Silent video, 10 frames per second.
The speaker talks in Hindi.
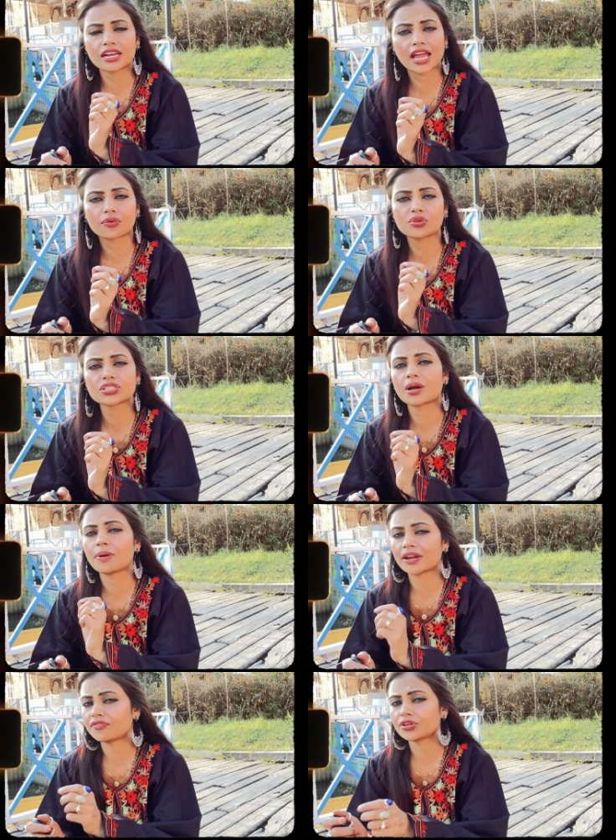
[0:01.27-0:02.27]
लैंग्वेज का
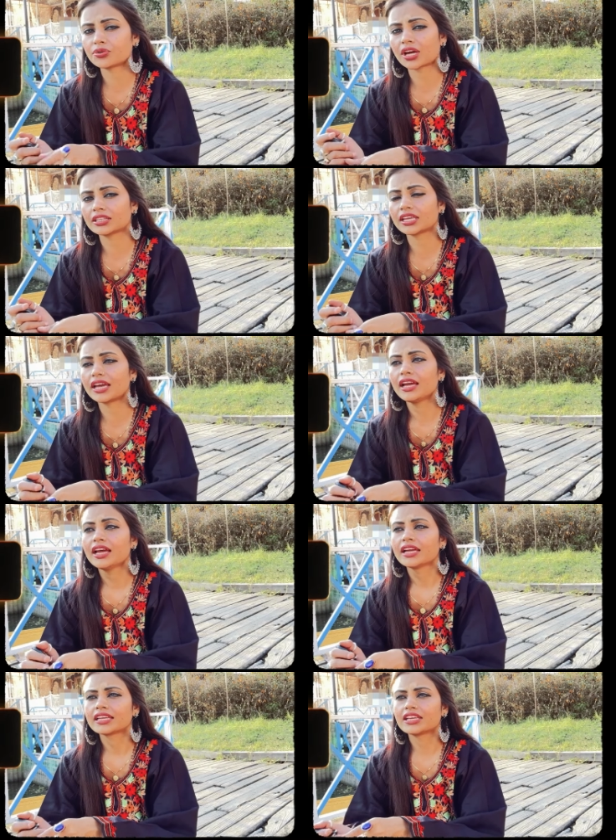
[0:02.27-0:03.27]
बेनिफिट उठाते
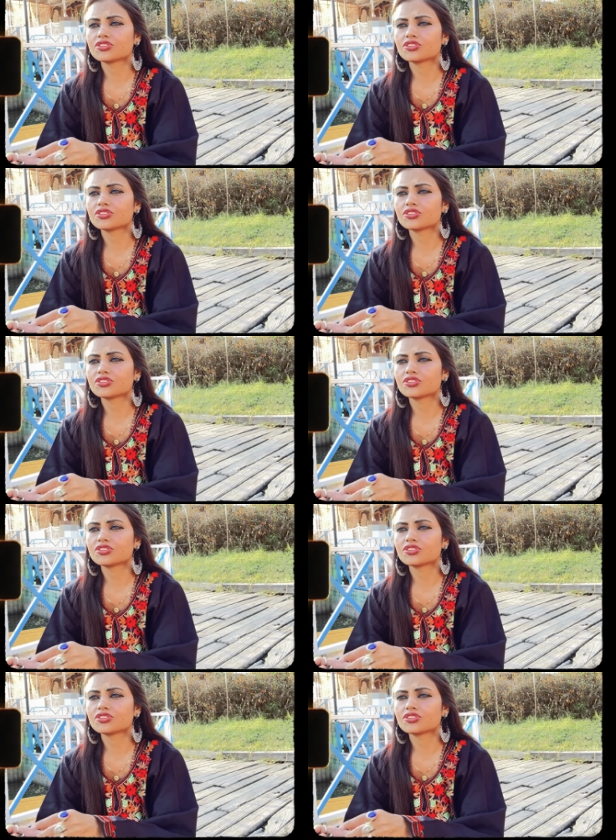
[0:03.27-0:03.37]
हैं कि